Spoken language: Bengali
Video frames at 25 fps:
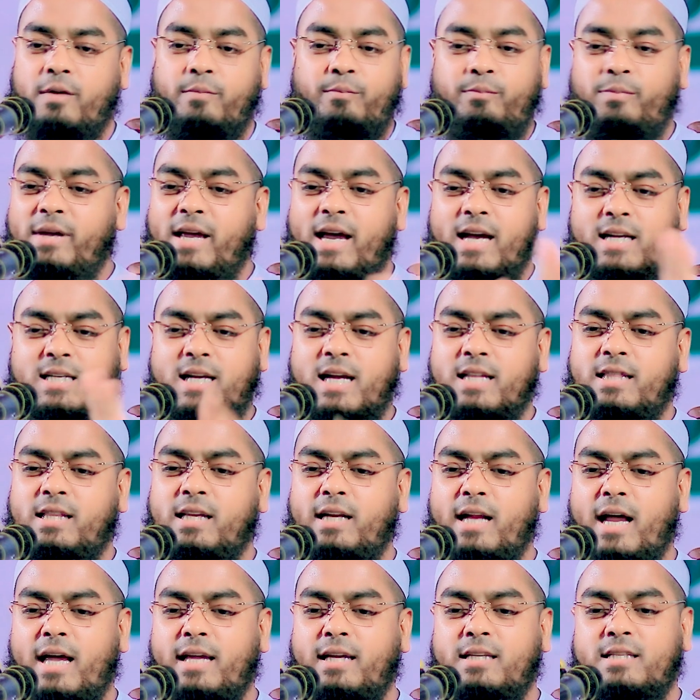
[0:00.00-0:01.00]
বিয়া
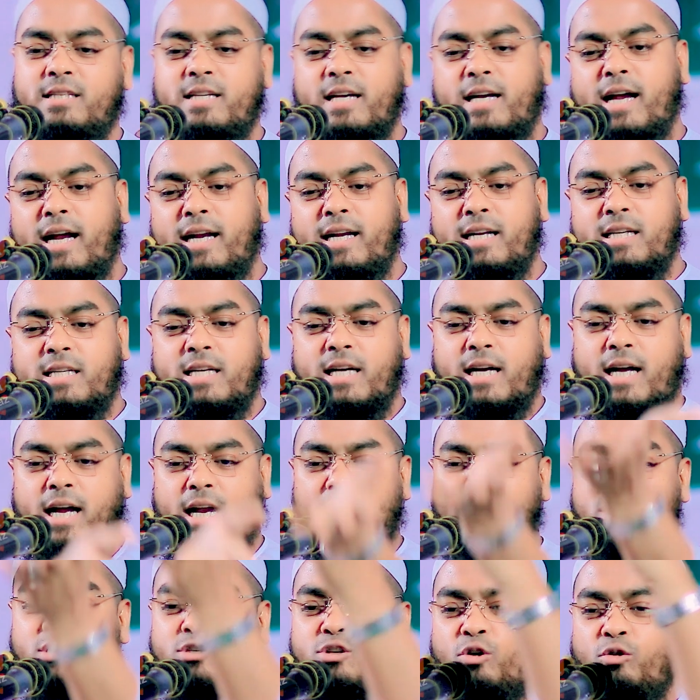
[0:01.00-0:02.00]
শাদি নাই যেখানে
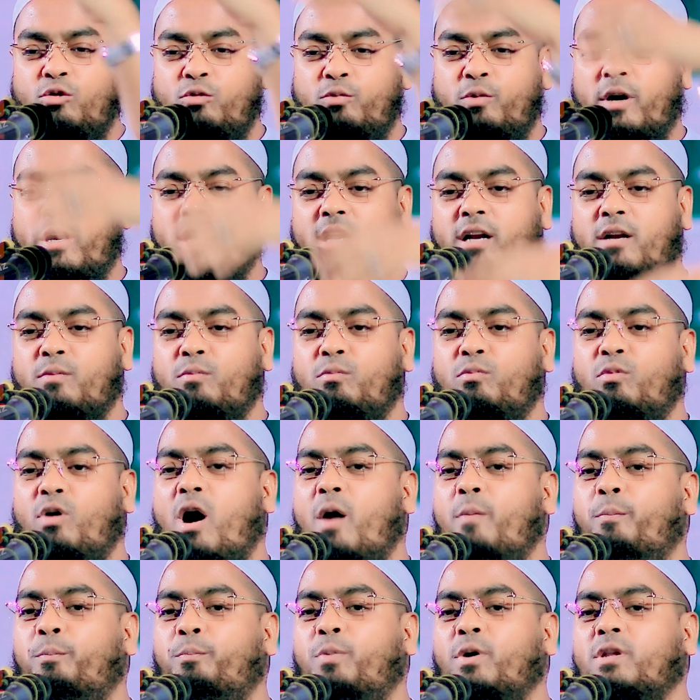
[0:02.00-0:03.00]
সেখানে যৌবনের
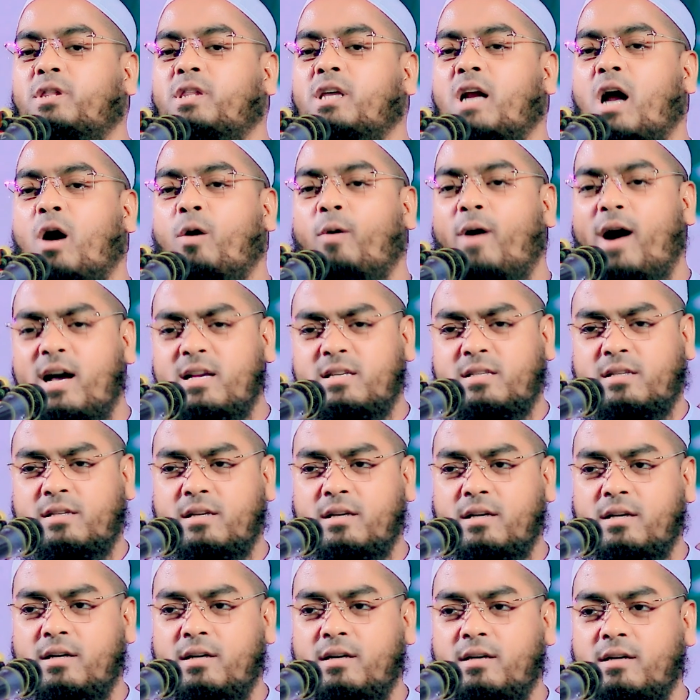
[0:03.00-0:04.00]
মহাব্বতের আওয়াজ
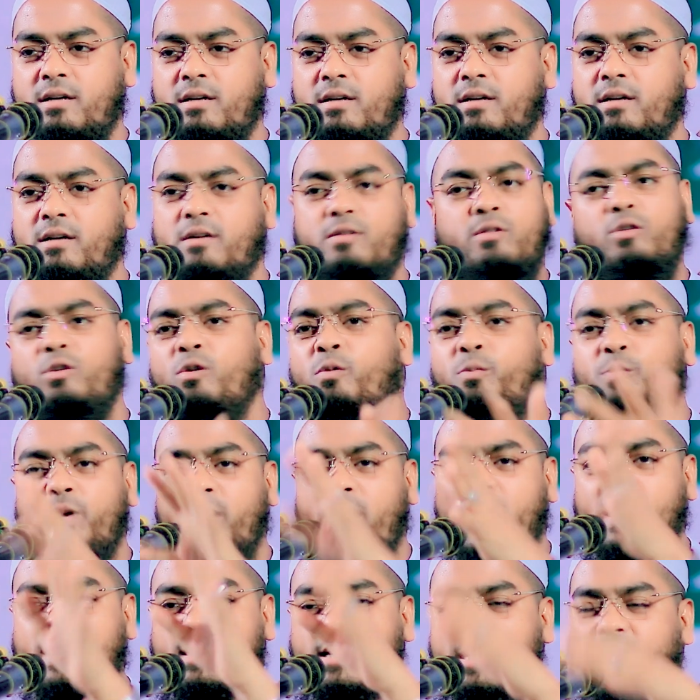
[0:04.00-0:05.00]
কোনো
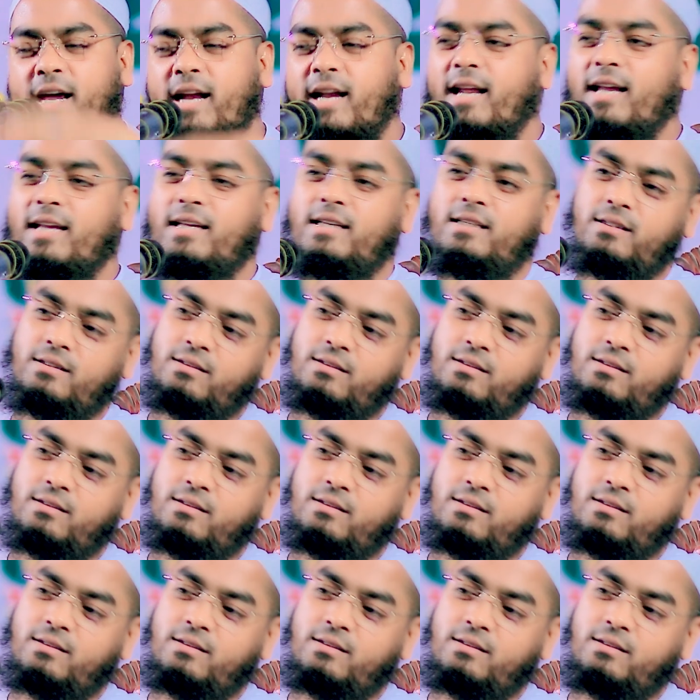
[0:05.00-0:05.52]
বিয়া টিয়া নেই